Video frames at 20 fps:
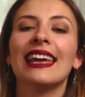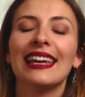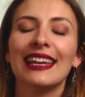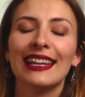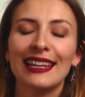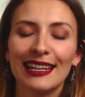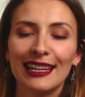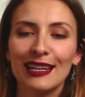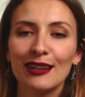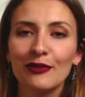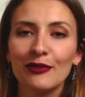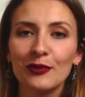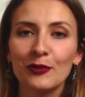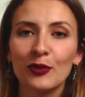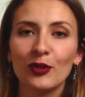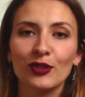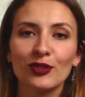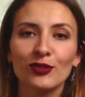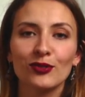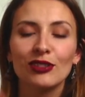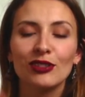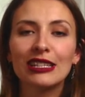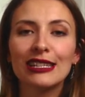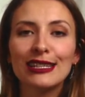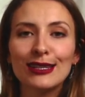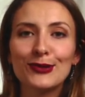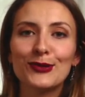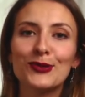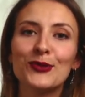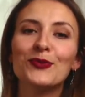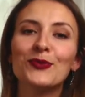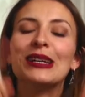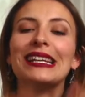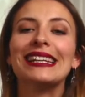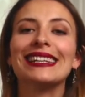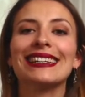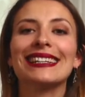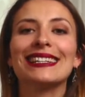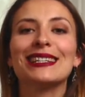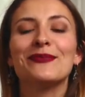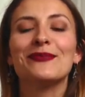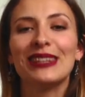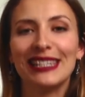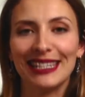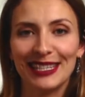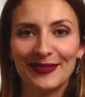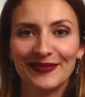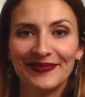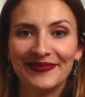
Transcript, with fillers: in der Infobox und hier oben hinter dem i.